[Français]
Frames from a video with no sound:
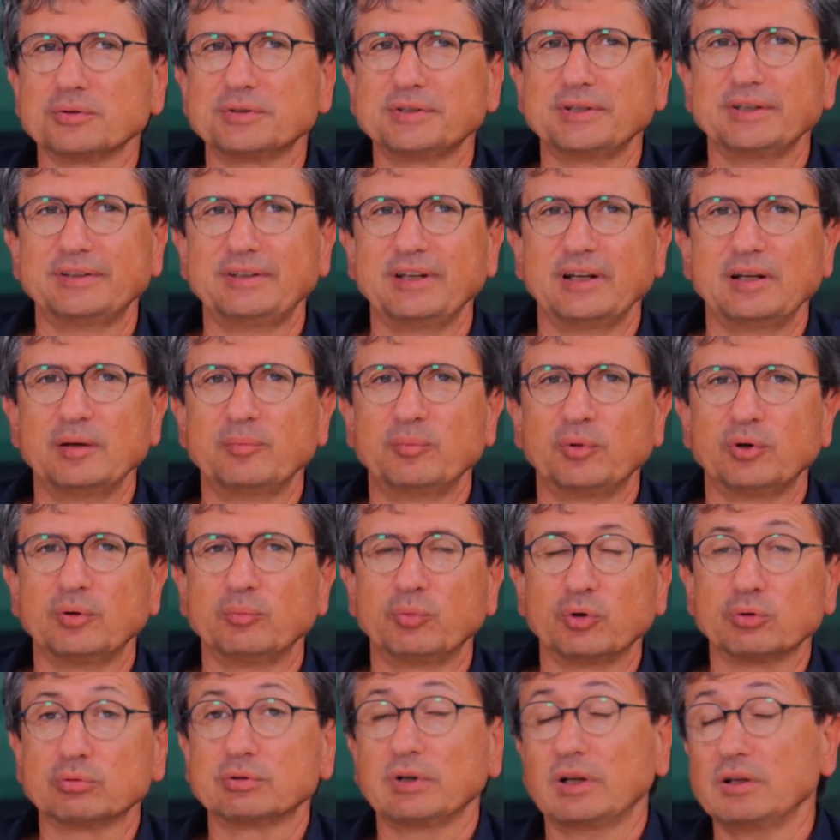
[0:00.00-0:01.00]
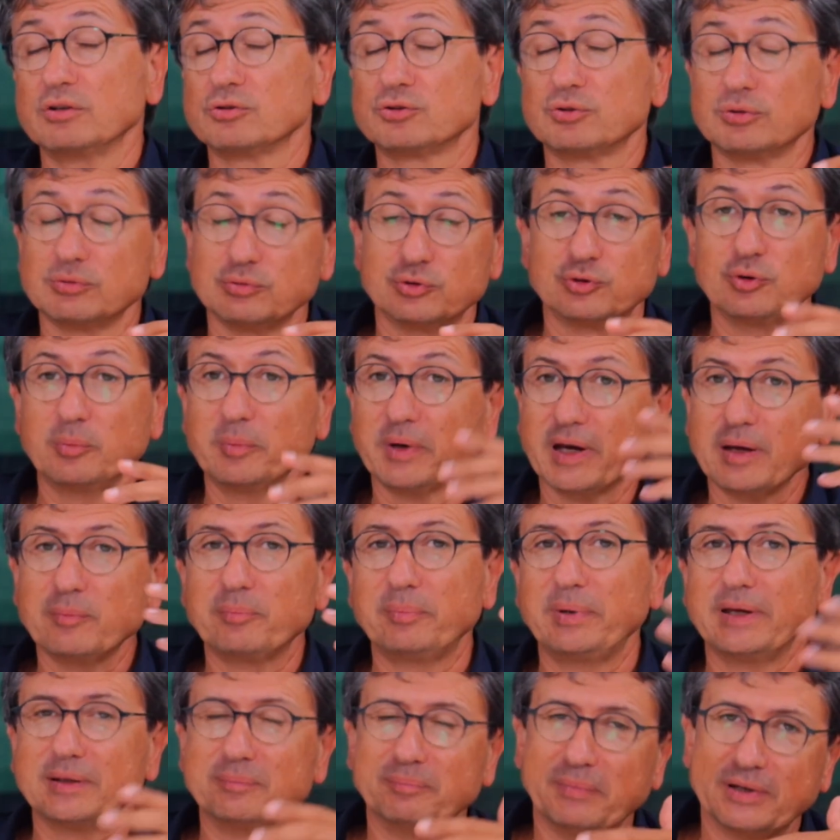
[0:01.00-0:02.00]
cet élément, bon, je, je me
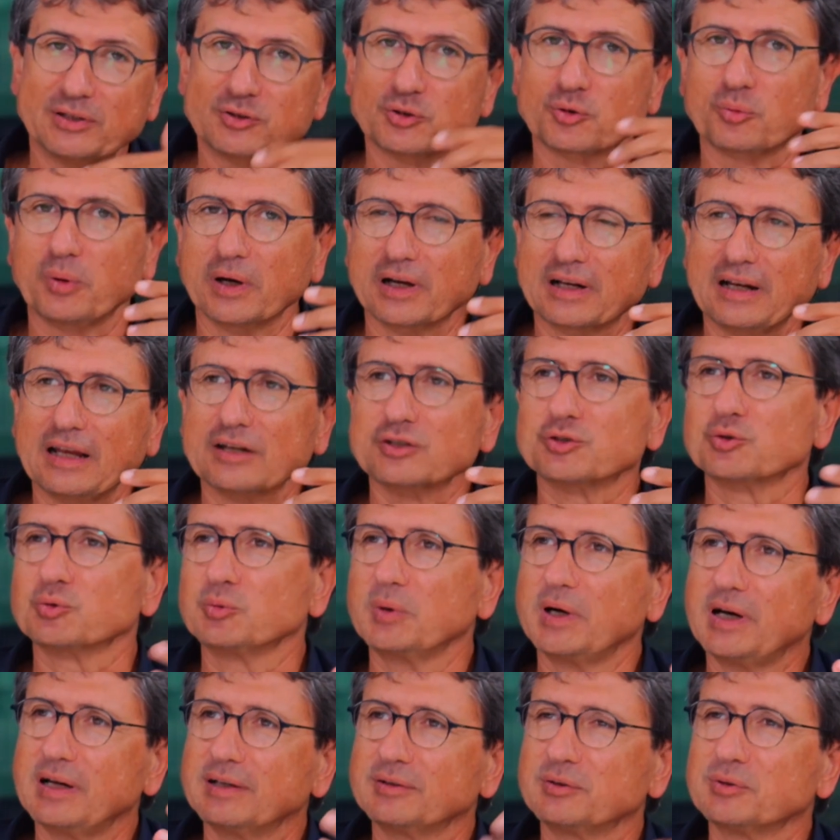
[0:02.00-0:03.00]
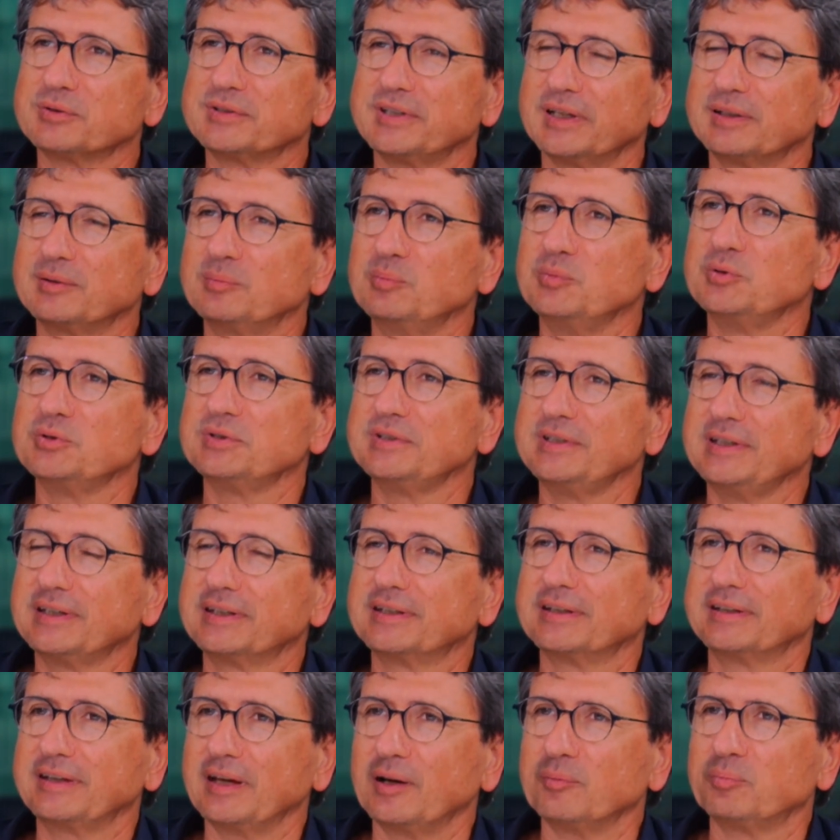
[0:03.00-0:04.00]
répète, mais je crois que la joie de cette
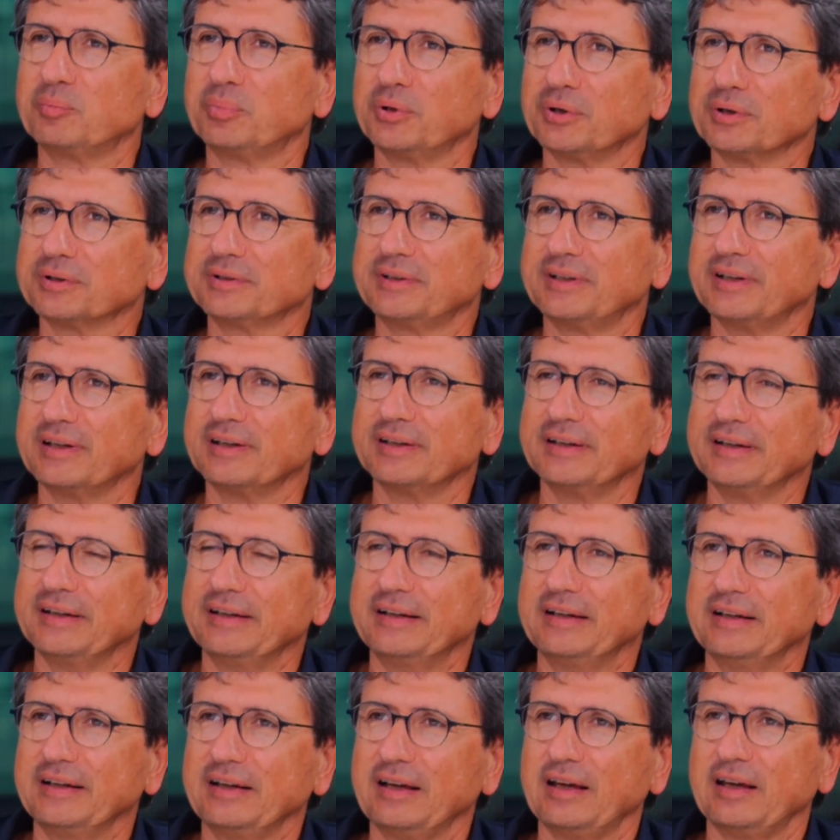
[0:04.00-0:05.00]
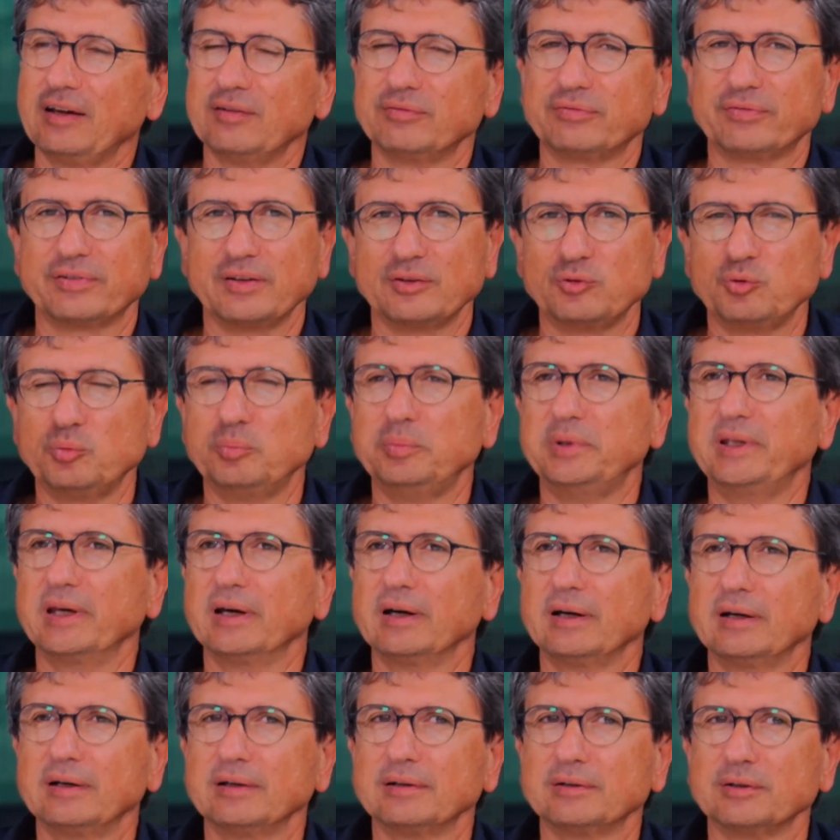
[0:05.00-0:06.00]
musique qu'elle porte est fait du
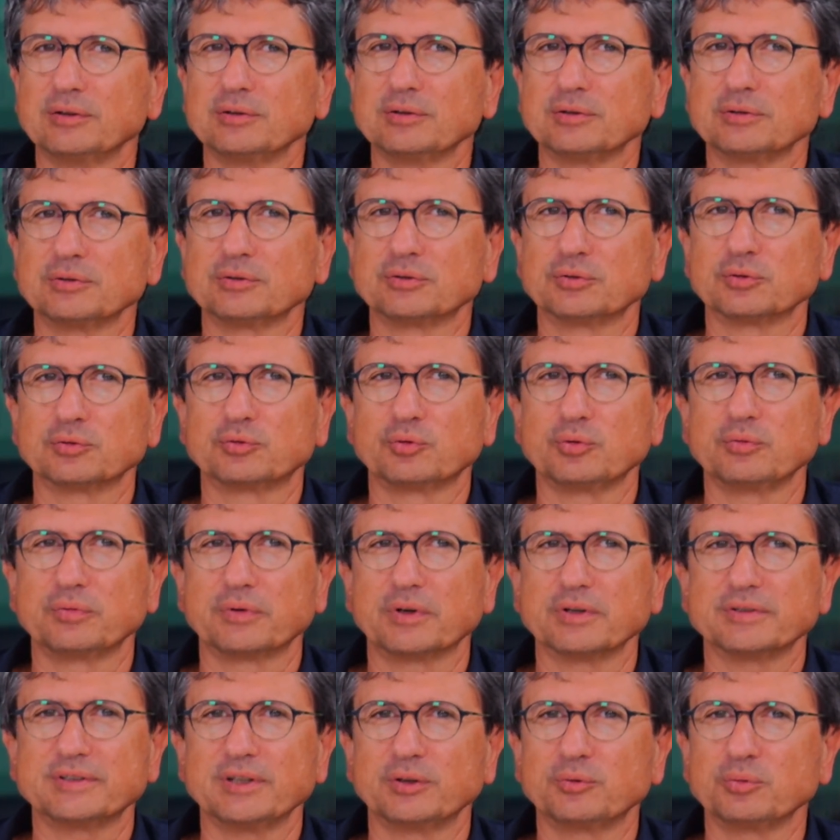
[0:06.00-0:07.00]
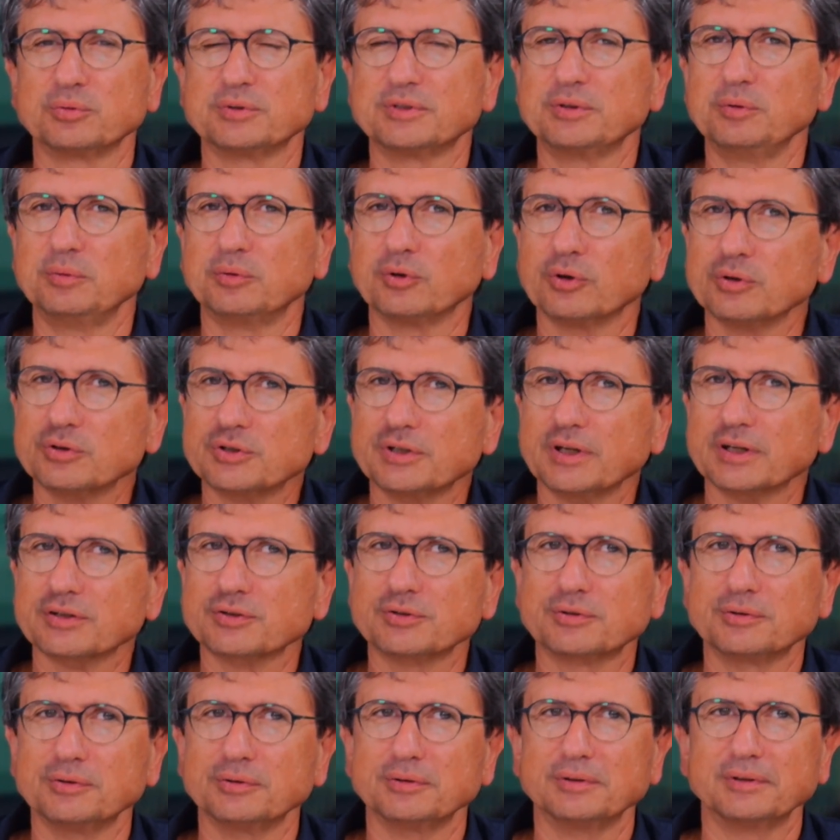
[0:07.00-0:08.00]
bien. Euh, je trouve que c'est aussi une
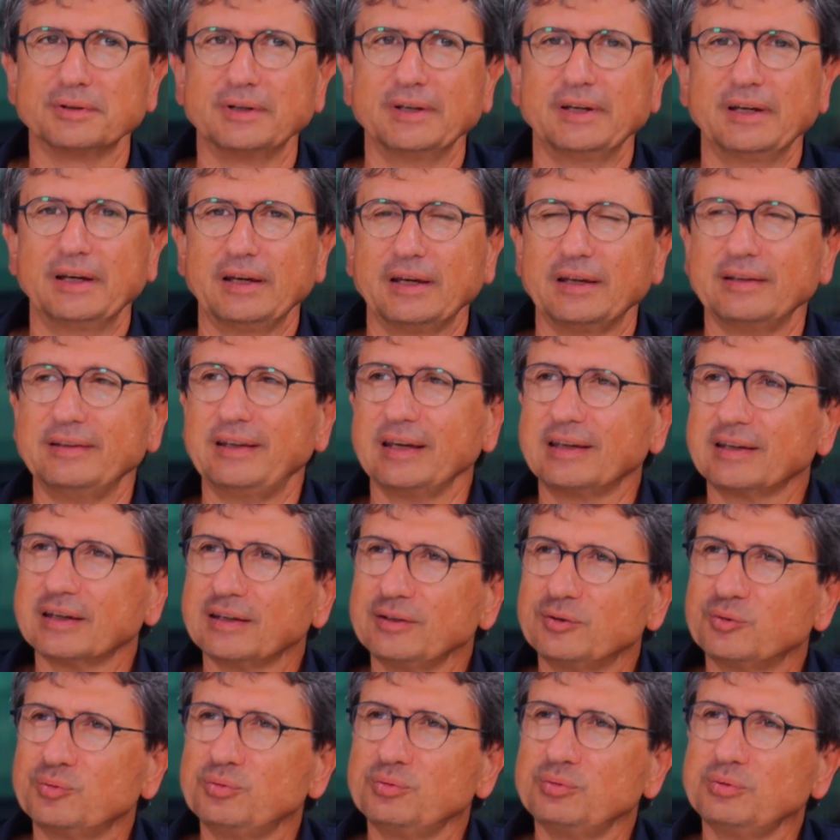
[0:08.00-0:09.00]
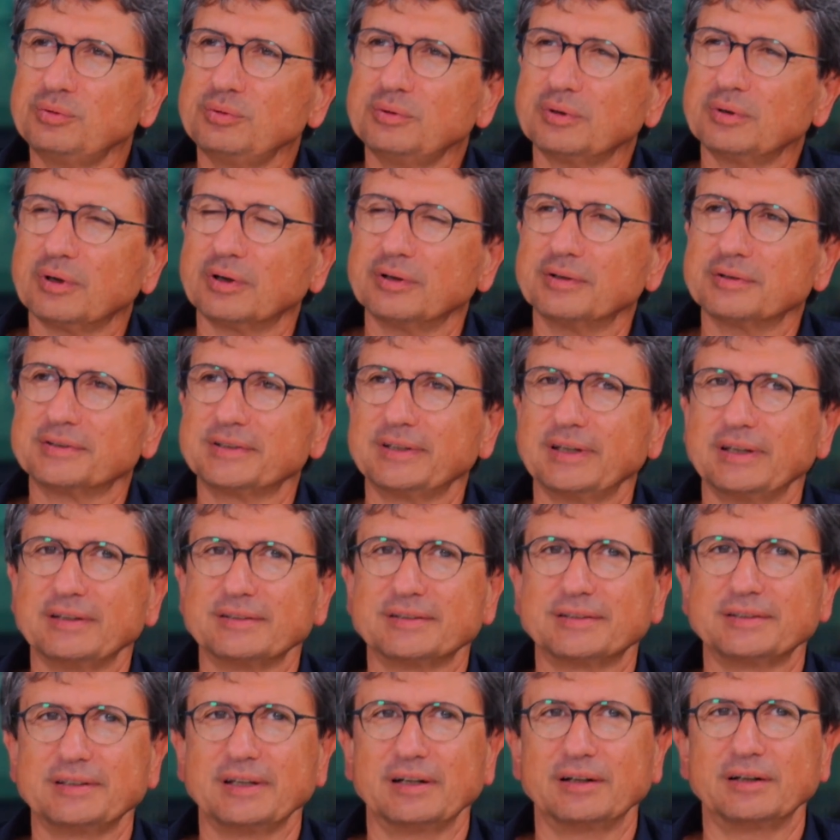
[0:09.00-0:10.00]
recherche euh, d'écriture.
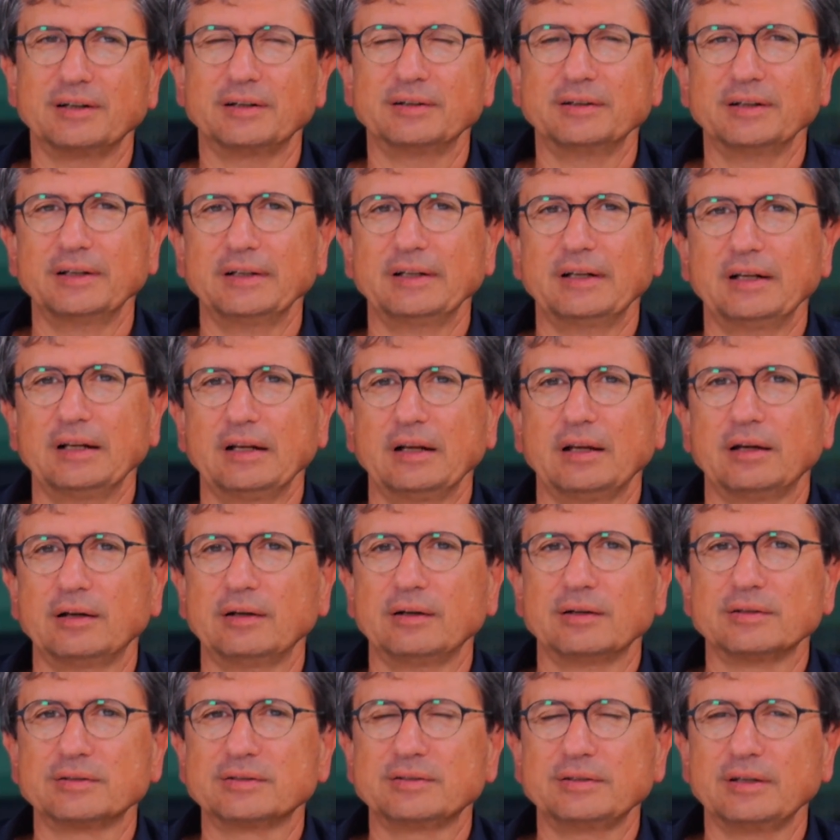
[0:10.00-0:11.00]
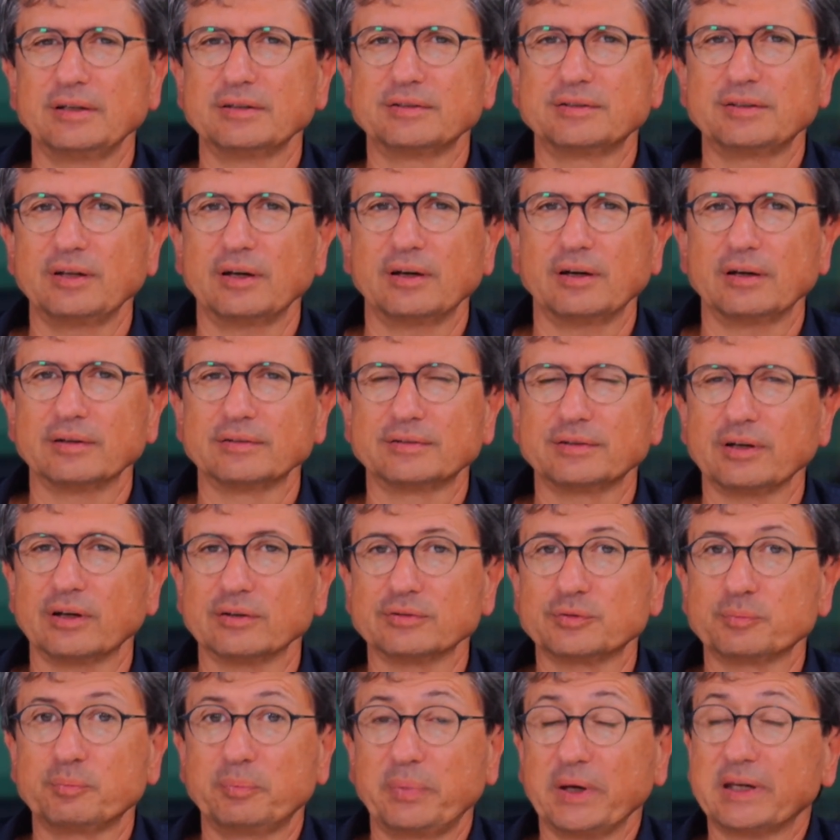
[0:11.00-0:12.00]
Euh, c'est
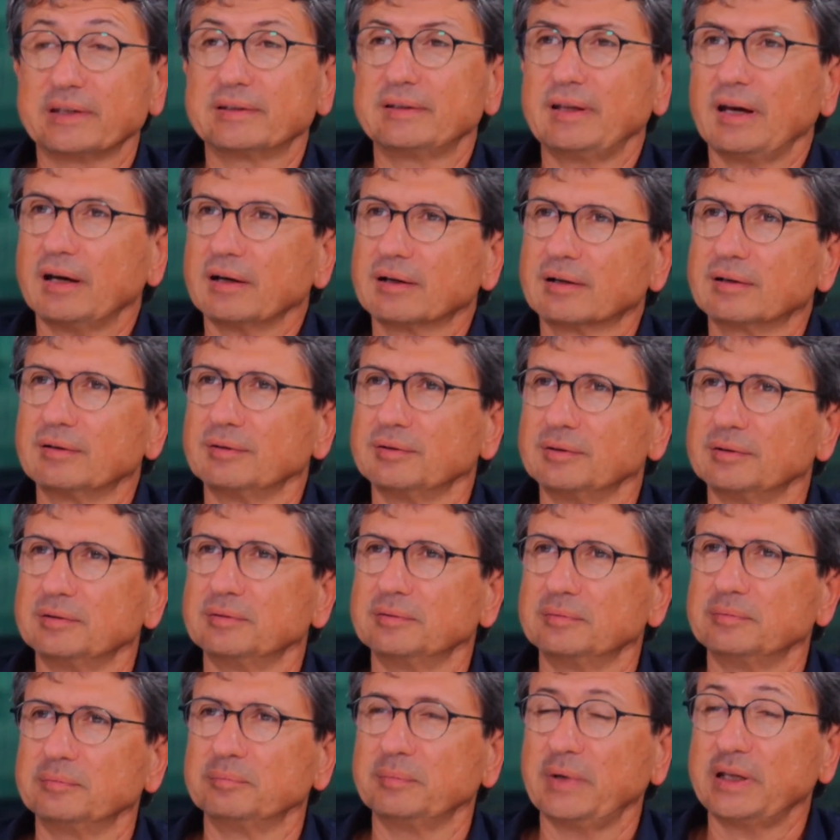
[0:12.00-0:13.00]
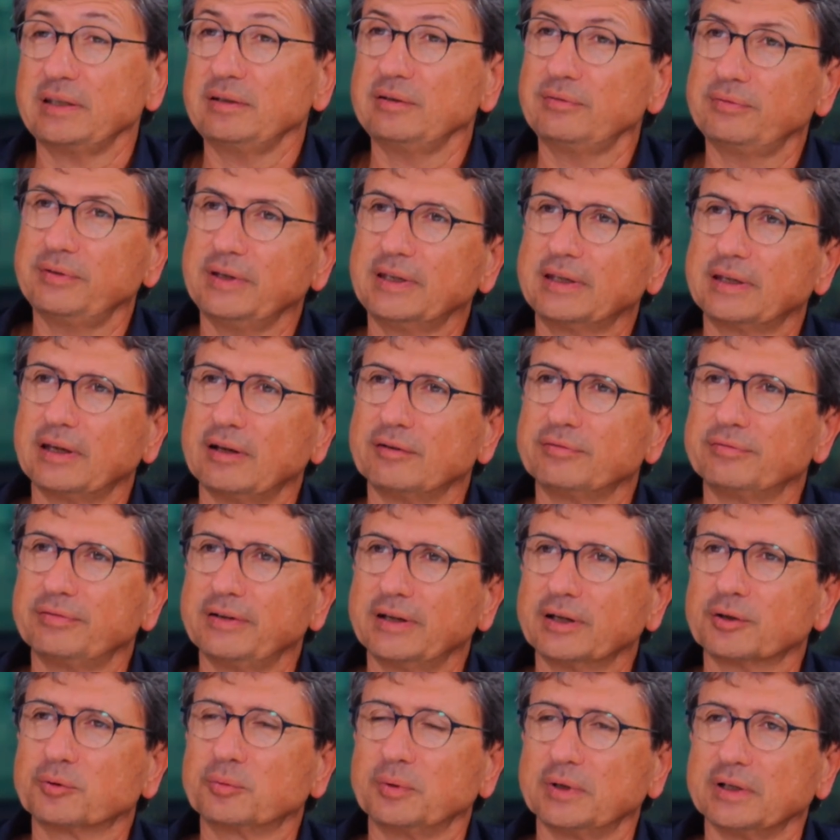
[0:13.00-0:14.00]
un, spectacle magnifique qu'elle
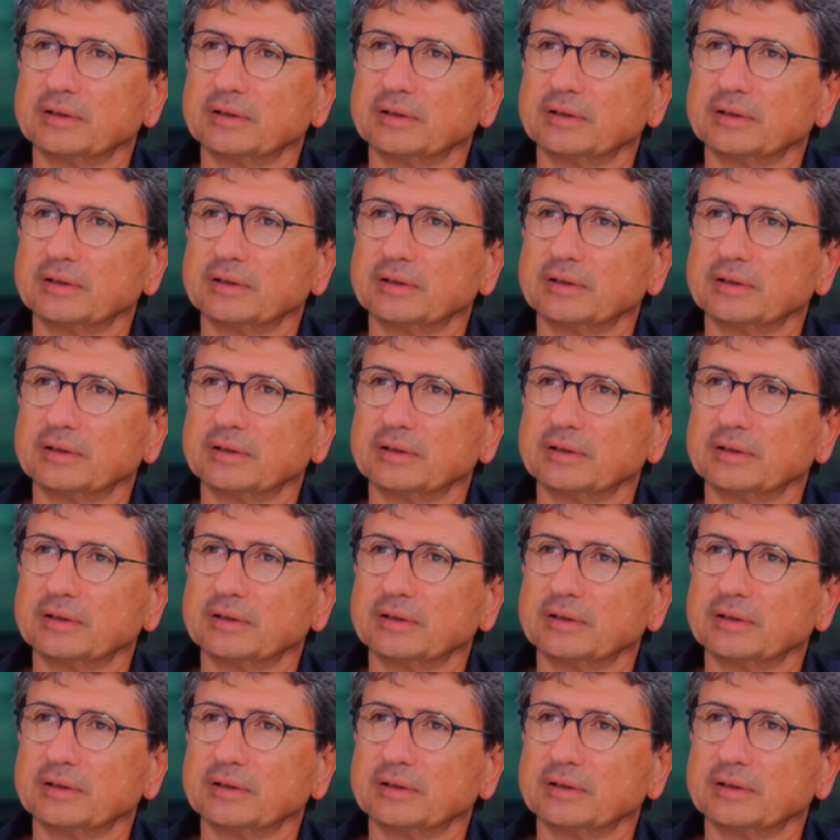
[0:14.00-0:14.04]
fait.